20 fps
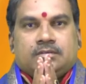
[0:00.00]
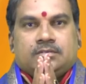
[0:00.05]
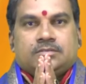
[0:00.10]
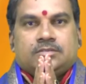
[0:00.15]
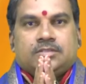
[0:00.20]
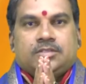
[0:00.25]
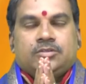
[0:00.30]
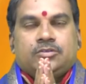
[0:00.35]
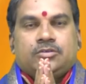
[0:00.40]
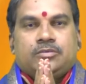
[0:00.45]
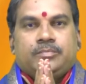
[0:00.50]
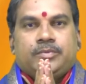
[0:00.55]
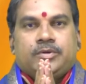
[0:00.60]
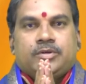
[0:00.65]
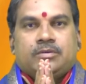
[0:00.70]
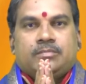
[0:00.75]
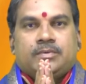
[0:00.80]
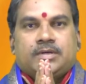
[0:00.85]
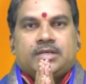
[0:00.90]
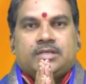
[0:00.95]
శ్రీ
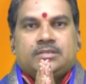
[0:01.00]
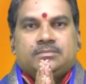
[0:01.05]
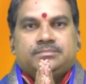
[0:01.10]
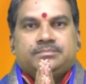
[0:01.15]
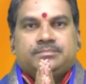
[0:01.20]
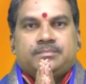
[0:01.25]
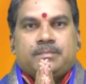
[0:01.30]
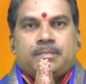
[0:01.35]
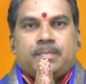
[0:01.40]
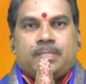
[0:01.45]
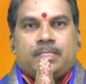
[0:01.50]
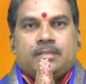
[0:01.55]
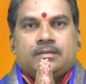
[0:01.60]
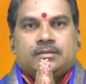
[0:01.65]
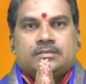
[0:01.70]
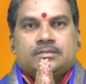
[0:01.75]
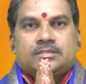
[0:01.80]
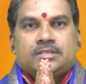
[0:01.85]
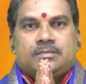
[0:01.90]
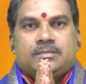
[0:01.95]
గురుభ్యో నమ
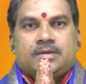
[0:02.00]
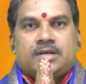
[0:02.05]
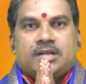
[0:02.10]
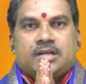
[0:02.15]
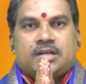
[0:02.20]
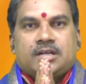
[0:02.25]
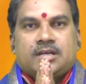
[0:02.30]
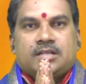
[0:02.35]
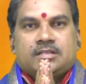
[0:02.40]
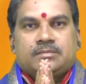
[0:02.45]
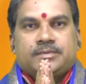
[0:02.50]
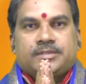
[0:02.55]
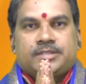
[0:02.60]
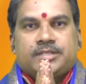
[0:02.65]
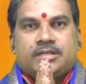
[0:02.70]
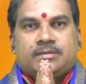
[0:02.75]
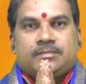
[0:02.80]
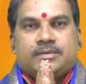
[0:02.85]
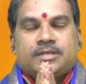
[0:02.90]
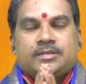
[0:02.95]
శ్రీ మహాగణాధిపతి
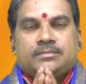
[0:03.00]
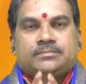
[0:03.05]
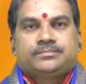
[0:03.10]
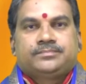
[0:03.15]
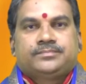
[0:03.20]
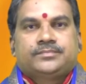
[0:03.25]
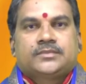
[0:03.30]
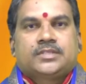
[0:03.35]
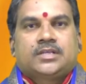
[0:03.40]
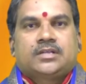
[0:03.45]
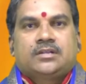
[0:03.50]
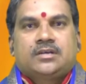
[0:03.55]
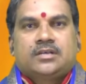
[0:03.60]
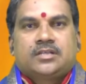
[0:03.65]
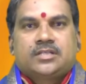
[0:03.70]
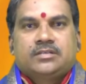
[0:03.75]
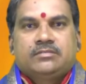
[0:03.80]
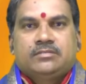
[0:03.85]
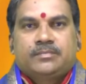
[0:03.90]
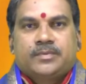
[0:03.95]
నమ
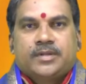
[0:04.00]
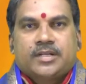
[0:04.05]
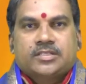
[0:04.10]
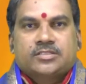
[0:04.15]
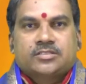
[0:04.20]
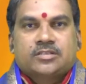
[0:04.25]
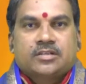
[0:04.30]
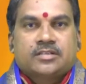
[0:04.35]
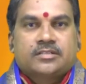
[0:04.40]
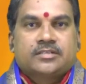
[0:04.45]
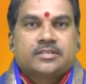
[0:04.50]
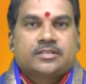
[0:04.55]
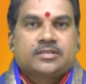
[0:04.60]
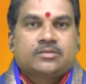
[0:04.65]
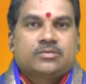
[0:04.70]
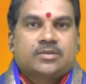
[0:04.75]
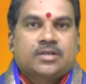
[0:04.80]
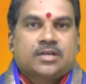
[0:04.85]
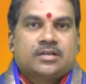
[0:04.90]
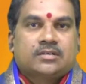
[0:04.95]
ఎన్ఆర్టీవీ ప్రేక్షకులందరికీ
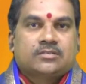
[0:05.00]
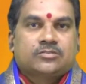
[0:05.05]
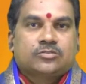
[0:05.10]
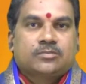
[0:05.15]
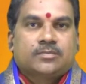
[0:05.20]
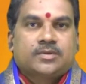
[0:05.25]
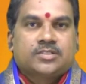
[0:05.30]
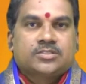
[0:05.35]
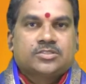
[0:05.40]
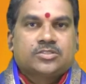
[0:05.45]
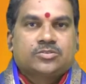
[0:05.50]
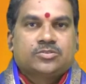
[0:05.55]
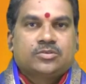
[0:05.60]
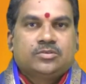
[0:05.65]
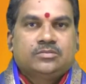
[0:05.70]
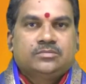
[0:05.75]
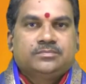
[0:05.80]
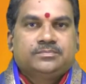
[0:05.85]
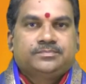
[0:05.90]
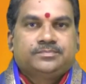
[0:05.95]
కూడా
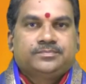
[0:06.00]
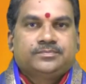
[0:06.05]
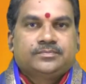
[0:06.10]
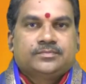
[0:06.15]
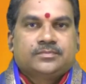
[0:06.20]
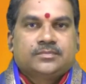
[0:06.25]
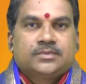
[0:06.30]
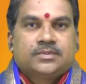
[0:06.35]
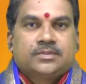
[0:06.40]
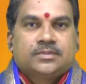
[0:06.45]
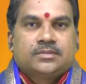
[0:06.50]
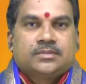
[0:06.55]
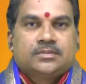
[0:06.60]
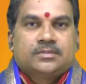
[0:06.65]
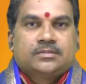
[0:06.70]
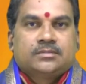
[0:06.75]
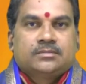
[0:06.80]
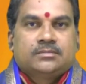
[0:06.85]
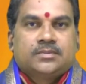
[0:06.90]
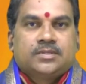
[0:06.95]
శుభాశీస్సులు
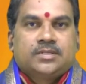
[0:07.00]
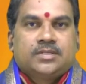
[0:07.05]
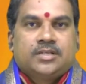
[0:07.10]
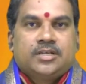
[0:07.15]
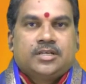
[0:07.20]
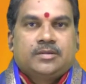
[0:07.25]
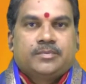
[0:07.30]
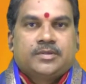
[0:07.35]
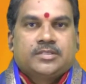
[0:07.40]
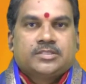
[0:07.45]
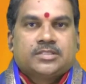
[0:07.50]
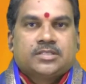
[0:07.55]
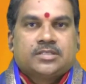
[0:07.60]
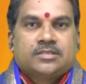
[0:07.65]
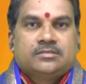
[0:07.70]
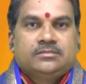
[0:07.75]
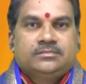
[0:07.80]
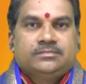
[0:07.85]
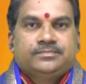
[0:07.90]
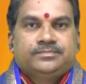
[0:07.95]
మరి నేటి
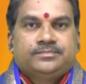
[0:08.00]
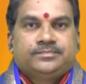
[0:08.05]
పంచాంగం